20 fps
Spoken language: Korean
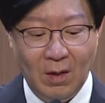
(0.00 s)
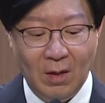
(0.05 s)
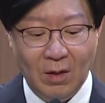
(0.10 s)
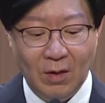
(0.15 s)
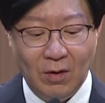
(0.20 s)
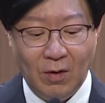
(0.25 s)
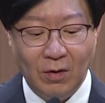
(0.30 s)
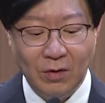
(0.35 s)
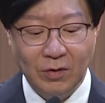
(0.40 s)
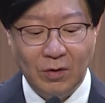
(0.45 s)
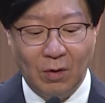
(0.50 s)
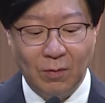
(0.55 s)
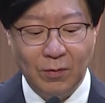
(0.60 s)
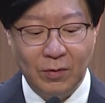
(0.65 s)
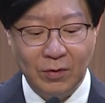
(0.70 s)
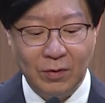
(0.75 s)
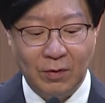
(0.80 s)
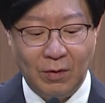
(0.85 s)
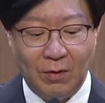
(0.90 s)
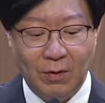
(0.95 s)
현 정부
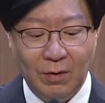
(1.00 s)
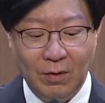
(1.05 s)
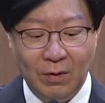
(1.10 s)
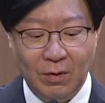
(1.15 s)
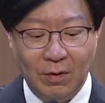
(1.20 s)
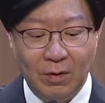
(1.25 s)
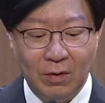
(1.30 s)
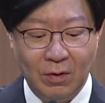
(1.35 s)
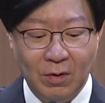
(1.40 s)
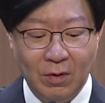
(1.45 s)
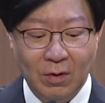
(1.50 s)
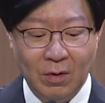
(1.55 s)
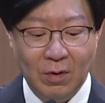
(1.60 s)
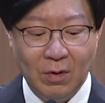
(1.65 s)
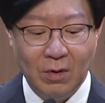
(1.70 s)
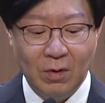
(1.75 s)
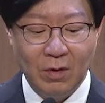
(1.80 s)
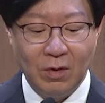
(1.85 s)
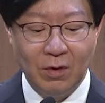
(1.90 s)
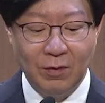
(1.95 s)
들어
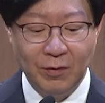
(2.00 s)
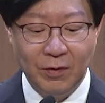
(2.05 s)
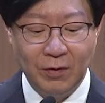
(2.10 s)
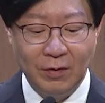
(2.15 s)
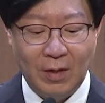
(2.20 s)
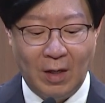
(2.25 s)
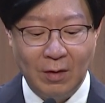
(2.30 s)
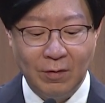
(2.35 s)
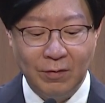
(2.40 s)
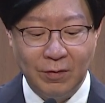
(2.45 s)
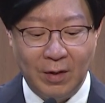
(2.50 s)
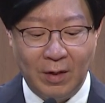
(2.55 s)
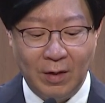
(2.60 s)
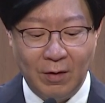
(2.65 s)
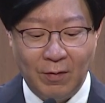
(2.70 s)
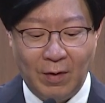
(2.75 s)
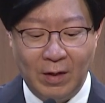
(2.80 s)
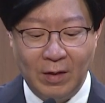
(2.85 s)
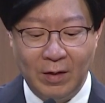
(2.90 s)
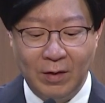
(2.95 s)
금융당국의
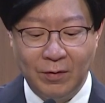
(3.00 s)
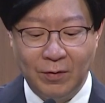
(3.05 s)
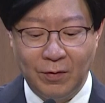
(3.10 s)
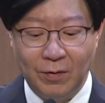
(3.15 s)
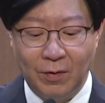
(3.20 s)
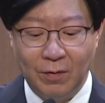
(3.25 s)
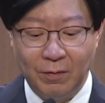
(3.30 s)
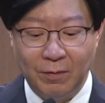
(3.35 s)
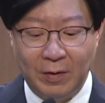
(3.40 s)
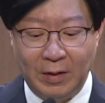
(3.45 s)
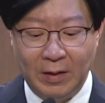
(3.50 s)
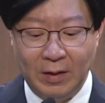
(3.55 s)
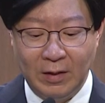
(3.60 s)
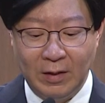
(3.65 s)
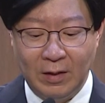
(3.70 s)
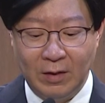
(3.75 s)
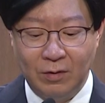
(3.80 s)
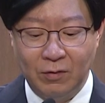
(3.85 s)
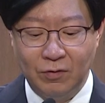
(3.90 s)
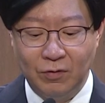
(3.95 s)
관리 노력 및
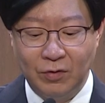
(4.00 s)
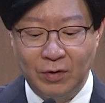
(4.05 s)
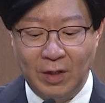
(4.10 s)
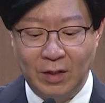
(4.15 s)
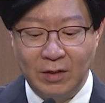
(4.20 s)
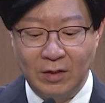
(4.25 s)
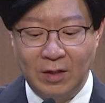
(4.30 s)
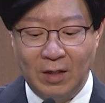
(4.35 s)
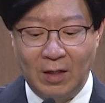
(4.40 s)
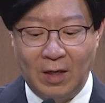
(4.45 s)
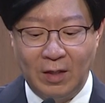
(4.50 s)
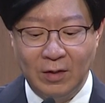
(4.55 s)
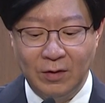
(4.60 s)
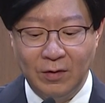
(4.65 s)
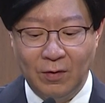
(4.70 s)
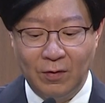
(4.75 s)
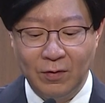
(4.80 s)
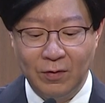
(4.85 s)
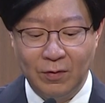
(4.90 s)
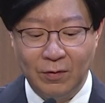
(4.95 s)
주택시장
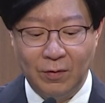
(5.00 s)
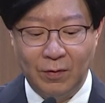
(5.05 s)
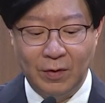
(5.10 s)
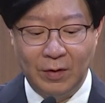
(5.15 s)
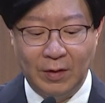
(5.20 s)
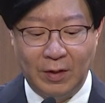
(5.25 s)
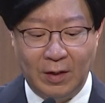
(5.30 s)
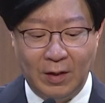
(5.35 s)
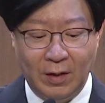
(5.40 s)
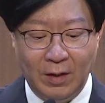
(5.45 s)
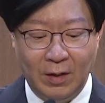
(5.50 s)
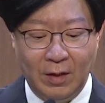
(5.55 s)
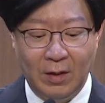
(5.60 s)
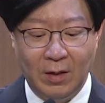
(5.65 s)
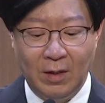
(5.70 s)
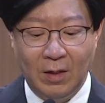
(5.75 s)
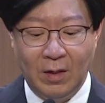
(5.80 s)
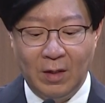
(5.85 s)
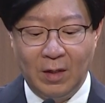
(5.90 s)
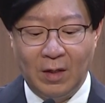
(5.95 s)
안정 등으로 인해
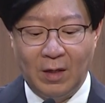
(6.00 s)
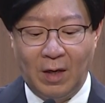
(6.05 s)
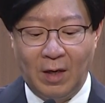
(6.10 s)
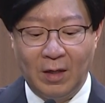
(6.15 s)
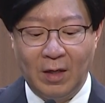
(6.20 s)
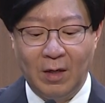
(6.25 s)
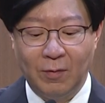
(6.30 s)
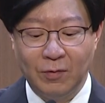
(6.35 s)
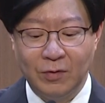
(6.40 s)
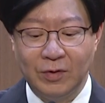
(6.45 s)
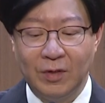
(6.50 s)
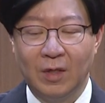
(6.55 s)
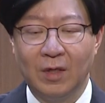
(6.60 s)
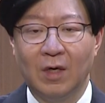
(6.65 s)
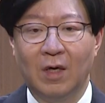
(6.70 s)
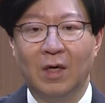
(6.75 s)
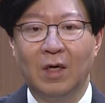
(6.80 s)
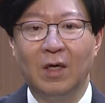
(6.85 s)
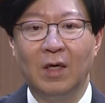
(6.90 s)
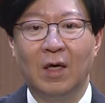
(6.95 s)

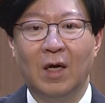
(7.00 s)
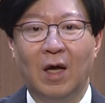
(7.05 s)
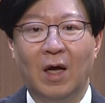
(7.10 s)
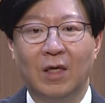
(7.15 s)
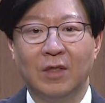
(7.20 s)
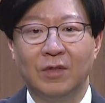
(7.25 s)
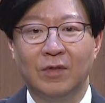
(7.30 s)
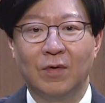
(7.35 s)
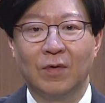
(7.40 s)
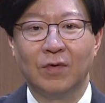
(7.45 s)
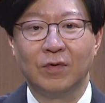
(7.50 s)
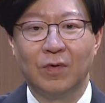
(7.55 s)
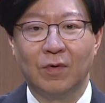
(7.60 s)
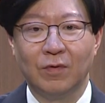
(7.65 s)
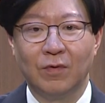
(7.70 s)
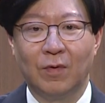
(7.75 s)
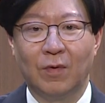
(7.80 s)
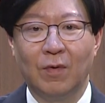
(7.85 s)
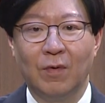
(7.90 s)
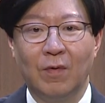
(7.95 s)
가계부채가
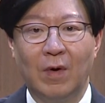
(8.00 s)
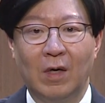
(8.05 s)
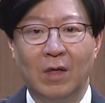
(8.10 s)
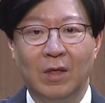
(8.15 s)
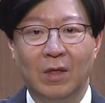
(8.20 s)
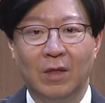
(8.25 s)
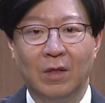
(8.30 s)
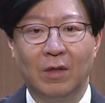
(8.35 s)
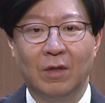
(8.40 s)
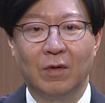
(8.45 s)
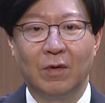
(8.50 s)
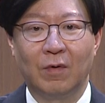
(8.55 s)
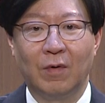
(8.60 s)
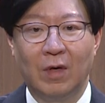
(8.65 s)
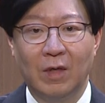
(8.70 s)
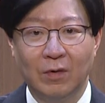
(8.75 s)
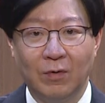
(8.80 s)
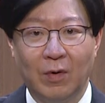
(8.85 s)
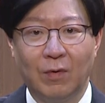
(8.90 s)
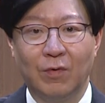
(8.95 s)
안정적으로
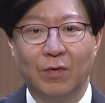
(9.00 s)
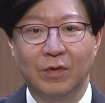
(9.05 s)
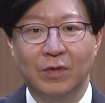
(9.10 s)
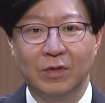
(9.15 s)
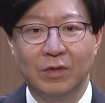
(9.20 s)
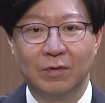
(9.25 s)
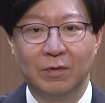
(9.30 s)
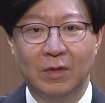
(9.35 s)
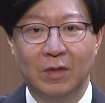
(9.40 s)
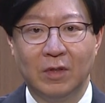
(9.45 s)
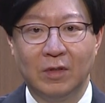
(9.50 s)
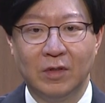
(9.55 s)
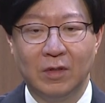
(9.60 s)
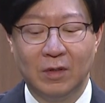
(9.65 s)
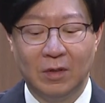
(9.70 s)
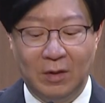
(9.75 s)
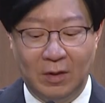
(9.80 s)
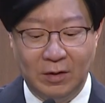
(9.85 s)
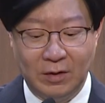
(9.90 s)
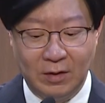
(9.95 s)
관리가 되고 있,
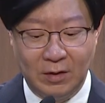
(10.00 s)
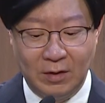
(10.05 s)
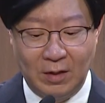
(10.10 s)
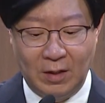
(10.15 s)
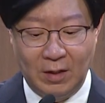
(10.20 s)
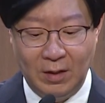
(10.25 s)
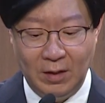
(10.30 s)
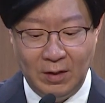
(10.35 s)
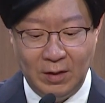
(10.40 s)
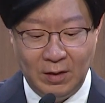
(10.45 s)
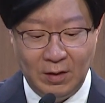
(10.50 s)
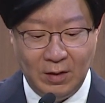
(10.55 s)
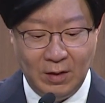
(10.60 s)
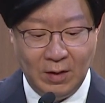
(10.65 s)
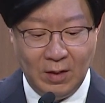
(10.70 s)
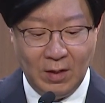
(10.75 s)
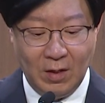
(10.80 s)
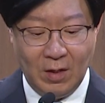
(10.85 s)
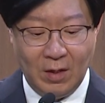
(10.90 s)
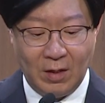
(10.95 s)
있 으나
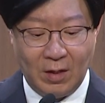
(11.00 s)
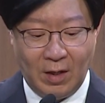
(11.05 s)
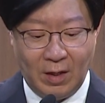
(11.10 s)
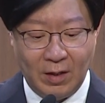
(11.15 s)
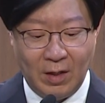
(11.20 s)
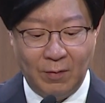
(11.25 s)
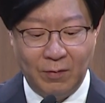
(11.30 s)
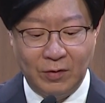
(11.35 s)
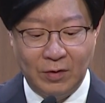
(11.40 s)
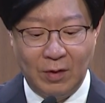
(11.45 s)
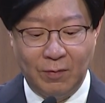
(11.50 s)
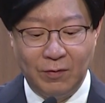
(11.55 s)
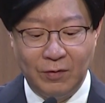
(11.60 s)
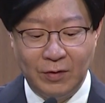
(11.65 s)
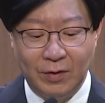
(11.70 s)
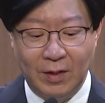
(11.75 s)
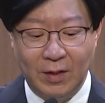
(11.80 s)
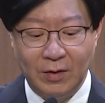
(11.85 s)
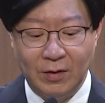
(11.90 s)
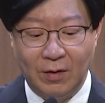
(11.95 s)
가계부채
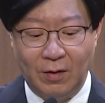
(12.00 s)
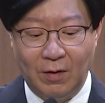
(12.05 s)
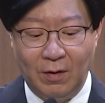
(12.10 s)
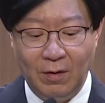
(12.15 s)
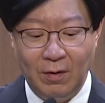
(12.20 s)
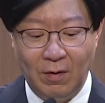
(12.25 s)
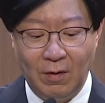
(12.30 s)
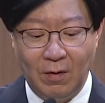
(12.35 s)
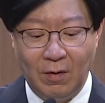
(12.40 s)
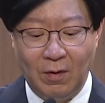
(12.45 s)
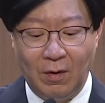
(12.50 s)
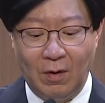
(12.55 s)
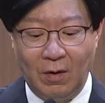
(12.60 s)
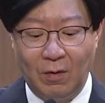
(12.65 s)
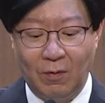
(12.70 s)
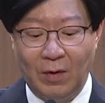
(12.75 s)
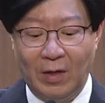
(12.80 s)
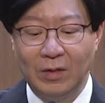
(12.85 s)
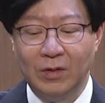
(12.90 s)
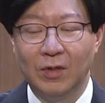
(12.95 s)
문제에서 어,
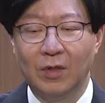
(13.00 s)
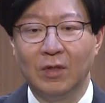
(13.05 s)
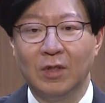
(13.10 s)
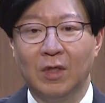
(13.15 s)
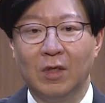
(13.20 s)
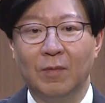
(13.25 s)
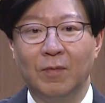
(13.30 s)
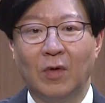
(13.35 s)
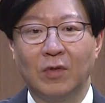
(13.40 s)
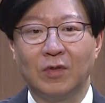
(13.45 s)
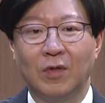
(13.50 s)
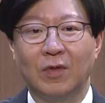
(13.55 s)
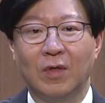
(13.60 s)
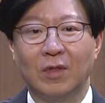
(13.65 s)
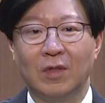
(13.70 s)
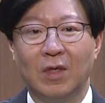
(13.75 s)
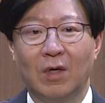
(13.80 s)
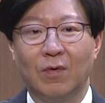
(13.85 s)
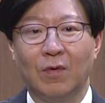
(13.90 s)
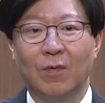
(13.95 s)
완전히
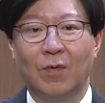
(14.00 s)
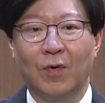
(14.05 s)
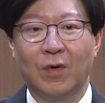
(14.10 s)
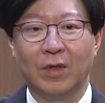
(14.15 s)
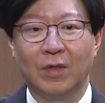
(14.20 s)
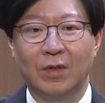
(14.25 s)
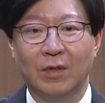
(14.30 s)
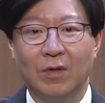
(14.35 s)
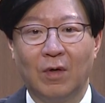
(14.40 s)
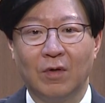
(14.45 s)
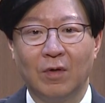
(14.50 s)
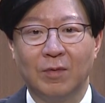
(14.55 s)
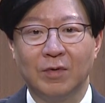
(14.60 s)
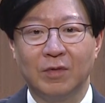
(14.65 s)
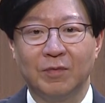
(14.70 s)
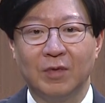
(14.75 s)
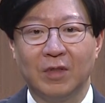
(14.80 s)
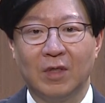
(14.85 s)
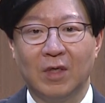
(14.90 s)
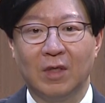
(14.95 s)
벗어났다고 보기는
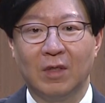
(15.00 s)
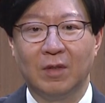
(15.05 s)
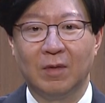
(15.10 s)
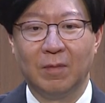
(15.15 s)
어렵습니다.